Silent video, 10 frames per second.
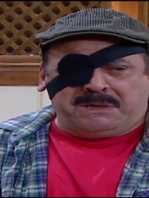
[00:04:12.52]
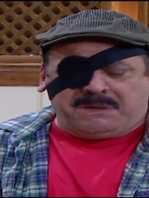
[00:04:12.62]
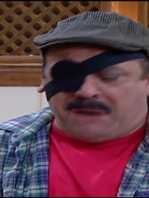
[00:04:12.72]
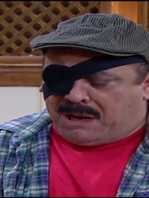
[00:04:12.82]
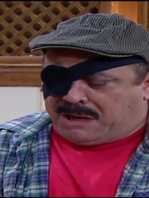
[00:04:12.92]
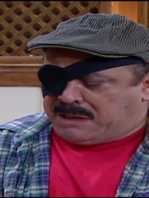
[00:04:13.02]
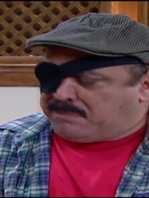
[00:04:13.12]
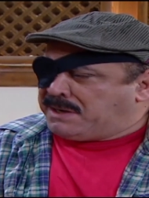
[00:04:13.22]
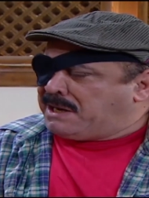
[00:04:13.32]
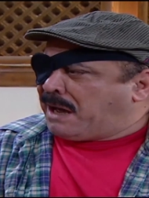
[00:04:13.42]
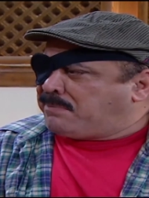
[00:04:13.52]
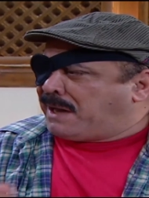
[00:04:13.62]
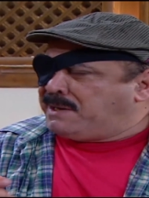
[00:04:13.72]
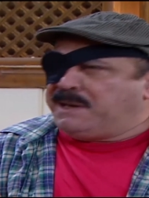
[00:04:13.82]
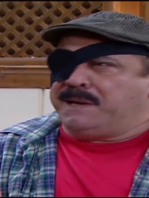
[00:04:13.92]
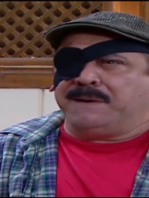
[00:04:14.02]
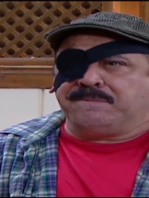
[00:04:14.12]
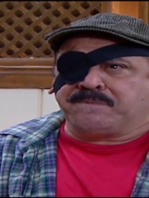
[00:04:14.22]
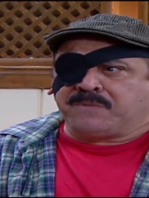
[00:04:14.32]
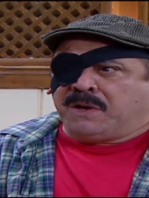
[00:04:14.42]
ايه رايك لما نلعب على
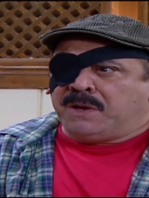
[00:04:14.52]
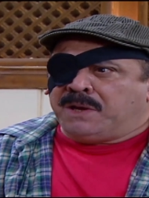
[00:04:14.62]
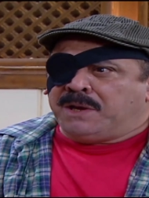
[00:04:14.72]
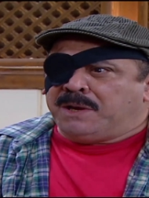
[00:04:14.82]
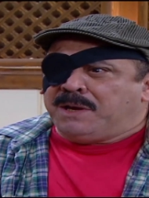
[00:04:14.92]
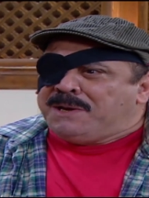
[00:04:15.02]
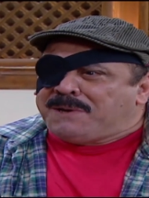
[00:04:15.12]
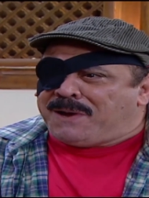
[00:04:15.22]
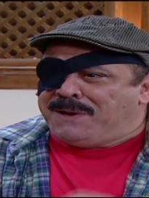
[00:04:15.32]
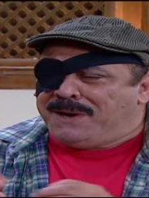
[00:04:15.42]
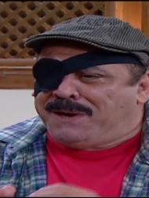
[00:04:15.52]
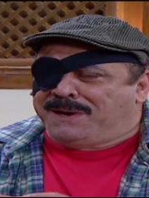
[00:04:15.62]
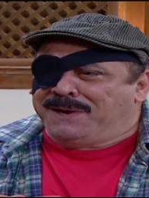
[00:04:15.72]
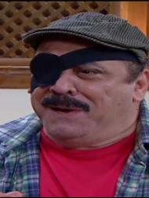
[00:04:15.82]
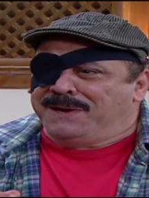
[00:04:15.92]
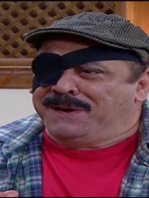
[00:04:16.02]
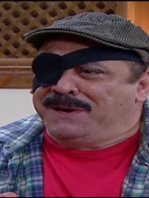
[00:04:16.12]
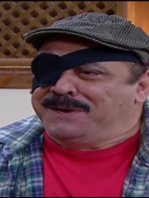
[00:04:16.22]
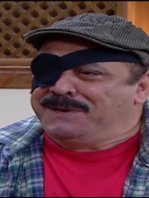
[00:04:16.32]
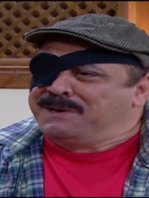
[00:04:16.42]
ايه رايك آه،
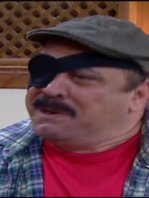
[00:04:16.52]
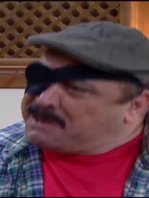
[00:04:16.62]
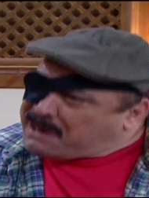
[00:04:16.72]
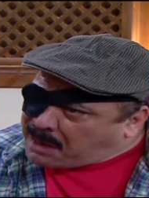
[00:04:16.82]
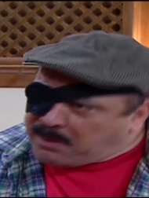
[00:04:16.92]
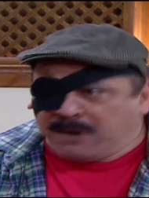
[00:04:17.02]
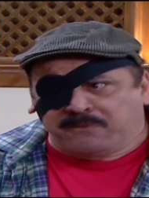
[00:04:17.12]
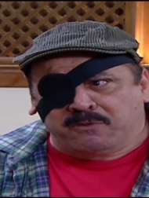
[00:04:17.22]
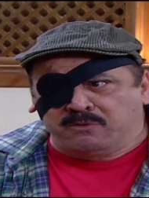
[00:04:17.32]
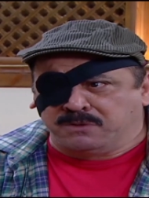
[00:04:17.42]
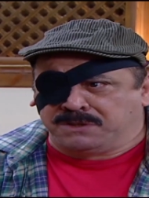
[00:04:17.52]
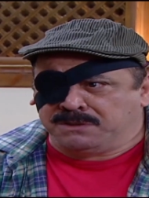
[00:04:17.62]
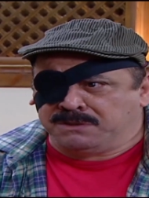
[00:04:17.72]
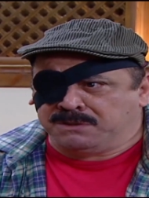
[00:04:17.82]
نلعب على فلوس